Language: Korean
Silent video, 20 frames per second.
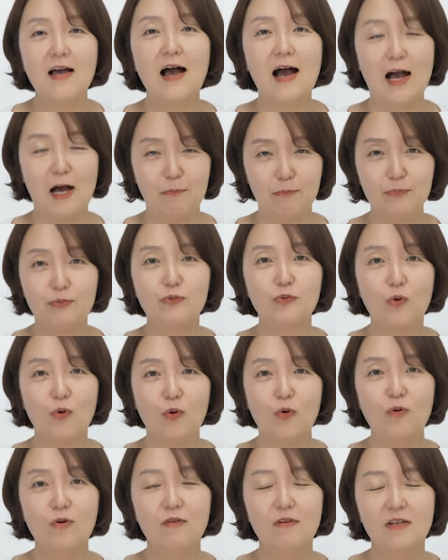
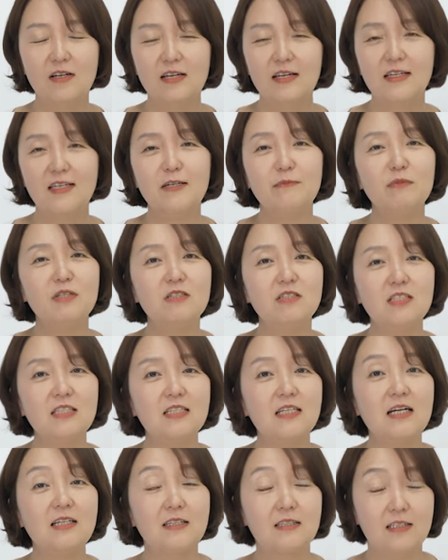아프고 힘든
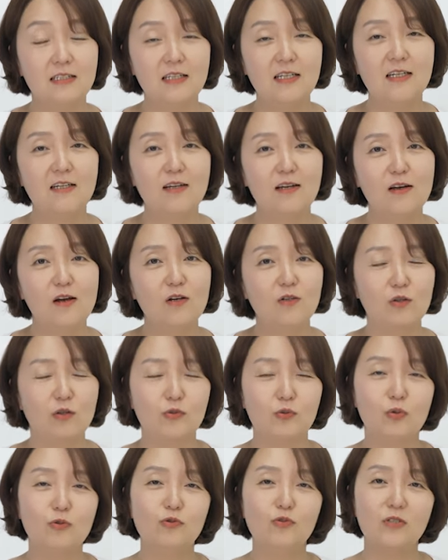시간들이 더
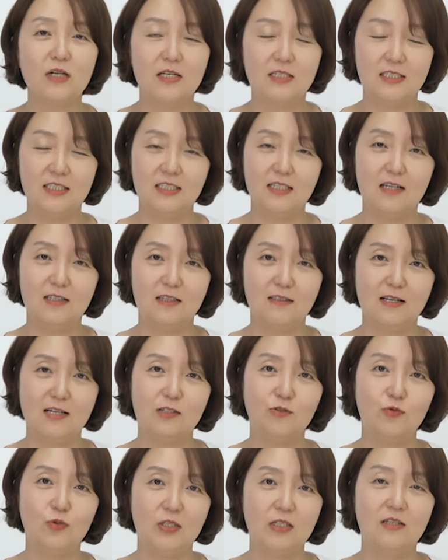소중한 시간이 될
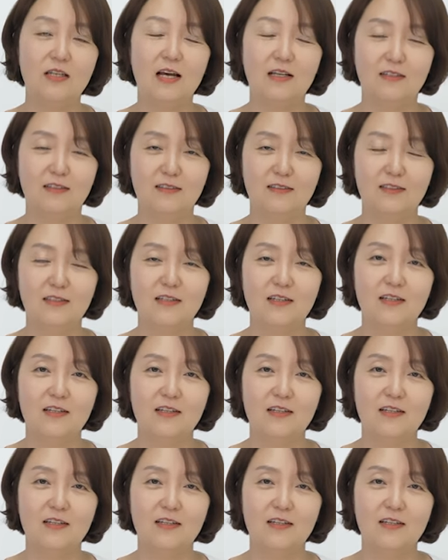수 있다는